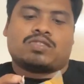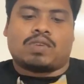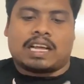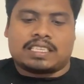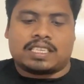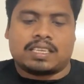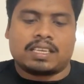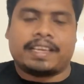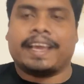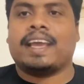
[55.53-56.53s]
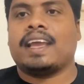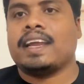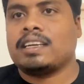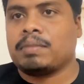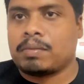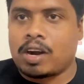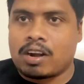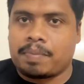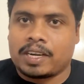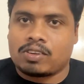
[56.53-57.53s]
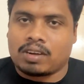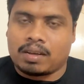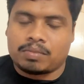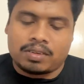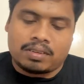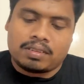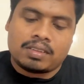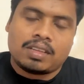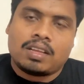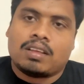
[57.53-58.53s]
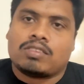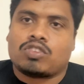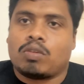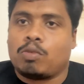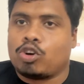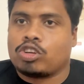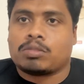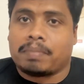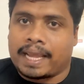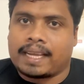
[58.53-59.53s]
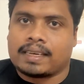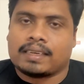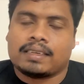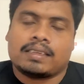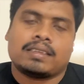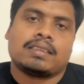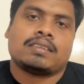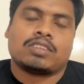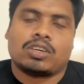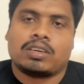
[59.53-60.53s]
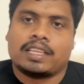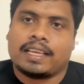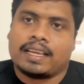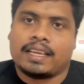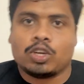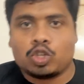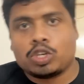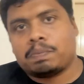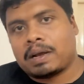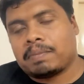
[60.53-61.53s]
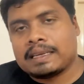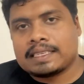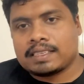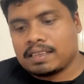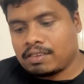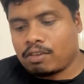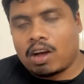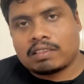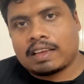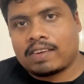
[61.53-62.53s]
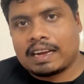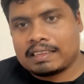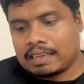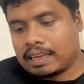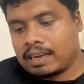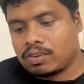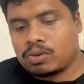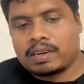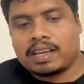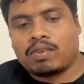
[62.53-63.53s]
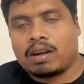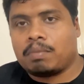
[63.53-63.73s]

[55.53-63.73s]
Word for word: వాచ్ కే ఎయిట్ మనం ఆర్డర్ పెట్టుకున్నాము సో బ్లూటూత్ మైక్ సో ఇది యూట్యూబ్ పర్పస్ వ్లాగ్స్ ఎవరైనా చేయాలనుకుంటే వాళ్ళు